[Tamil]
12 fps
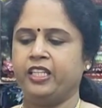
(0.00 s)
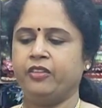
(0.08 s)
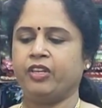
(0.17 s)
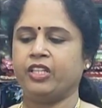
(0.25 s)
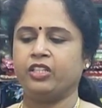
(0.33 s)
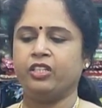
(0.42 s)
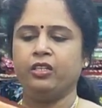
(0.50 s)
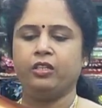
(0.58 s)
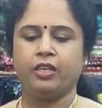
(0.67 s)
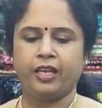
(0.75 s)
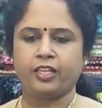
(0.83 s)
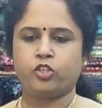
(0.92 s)
இது வந்து
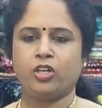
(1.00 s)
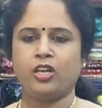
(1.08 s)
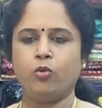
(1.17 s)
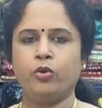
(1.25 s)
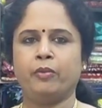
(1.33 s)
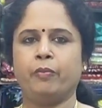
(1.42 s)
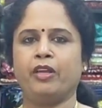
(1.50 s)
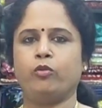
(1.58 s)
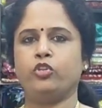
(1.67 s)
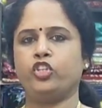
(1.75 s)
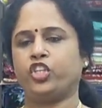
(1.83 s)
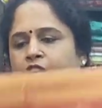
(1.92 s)
ஆக்சுவலாக ஒரு
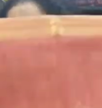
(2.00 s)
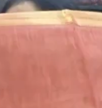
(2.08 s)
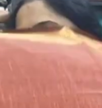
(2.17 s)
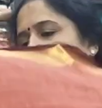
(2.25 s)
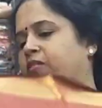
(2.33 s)
மெரூன் ஷேட்